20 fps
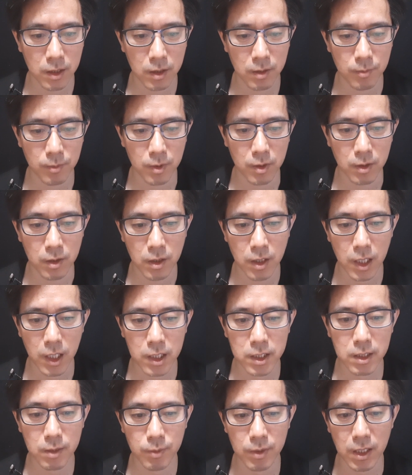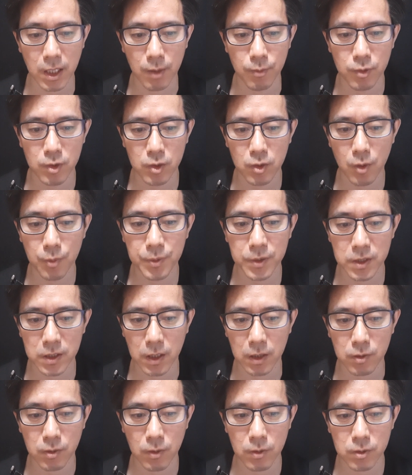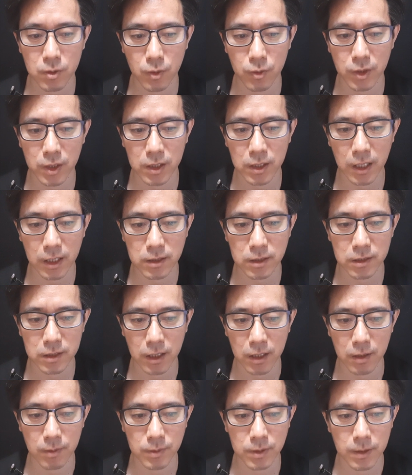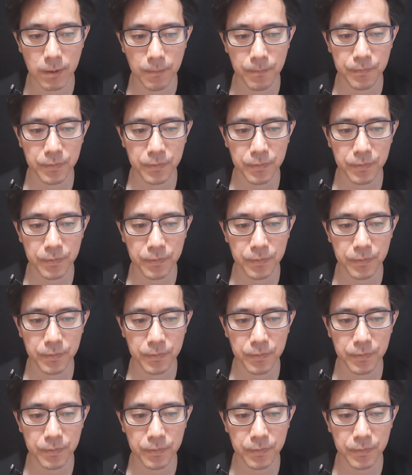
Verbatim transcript: 뭐 LTV를 아무리 높이더라도 소득이 낮은 사람은